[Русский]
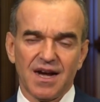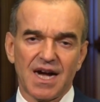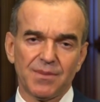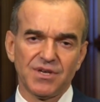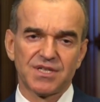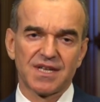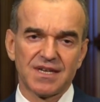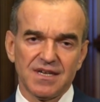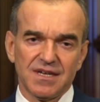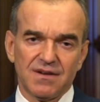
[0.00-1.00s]

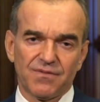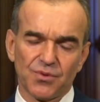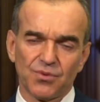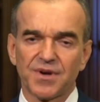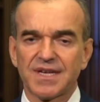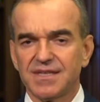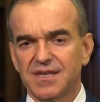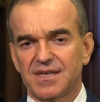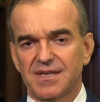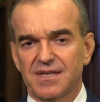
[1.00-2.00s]
Обычно в кругу
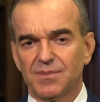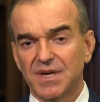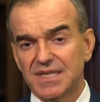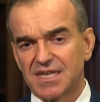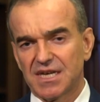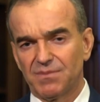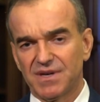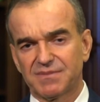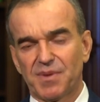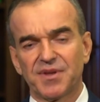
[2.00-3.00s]
родных и близких
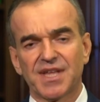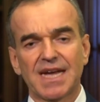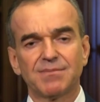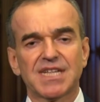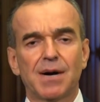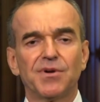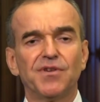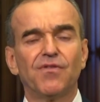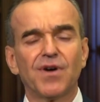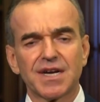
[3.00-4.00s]
мы вспоминаем
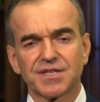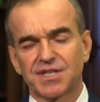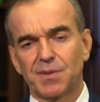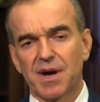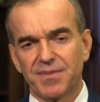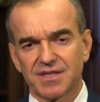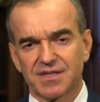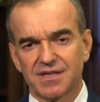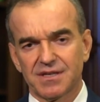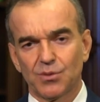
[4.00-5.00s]
самые важные
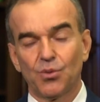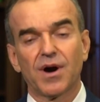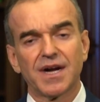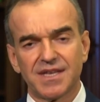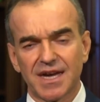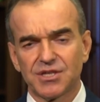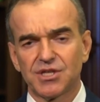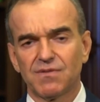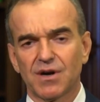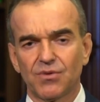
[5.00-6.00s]
моменты
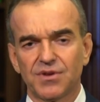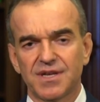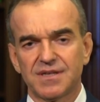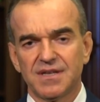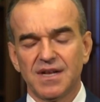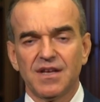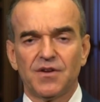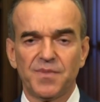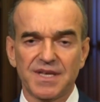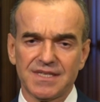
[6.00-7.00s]
уходящего года,
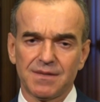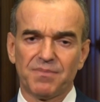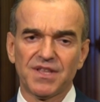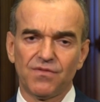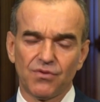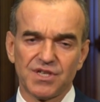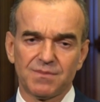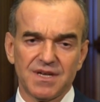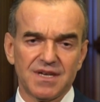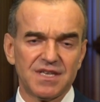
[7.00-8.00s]
вместе
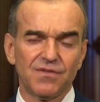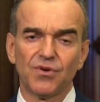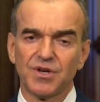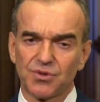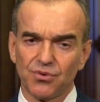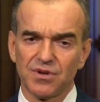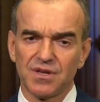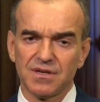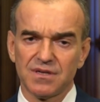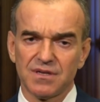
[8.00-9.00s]
подводим его
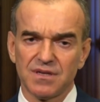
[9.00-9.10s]
итоги.